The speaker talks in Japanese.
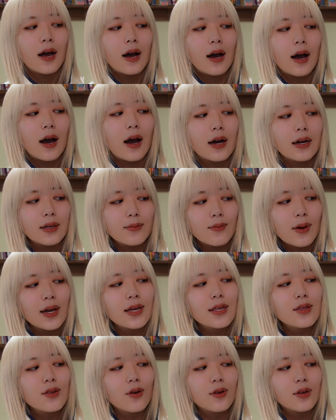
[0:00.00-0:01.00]
あ今
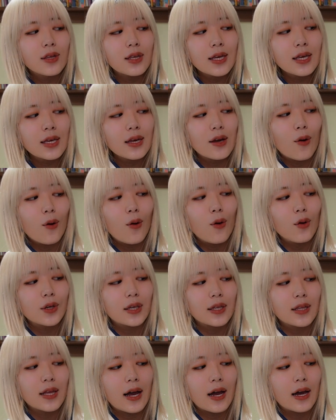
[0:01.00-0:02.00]
以上に大
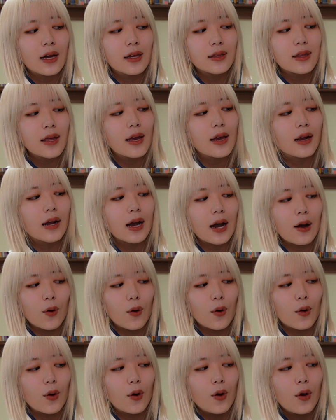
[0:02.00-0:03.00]
きな成果
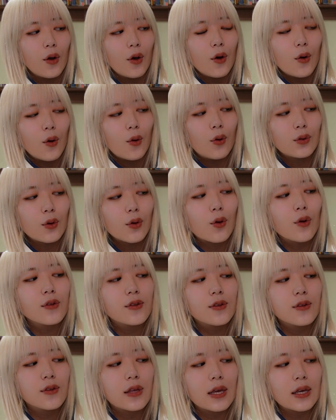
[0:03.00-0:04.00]
を残
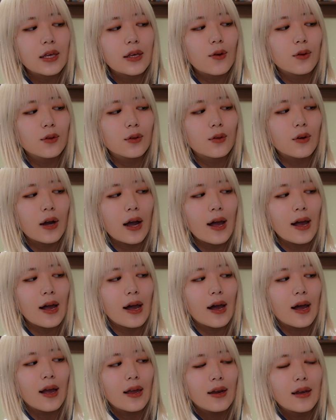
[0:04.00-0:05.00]
す出来事
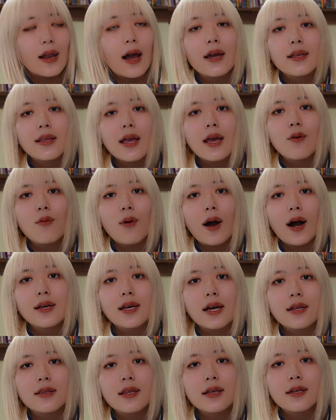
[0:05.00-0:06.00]
が来年は
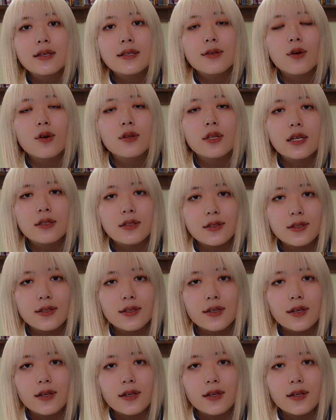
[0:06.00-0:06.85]
やってきそうです。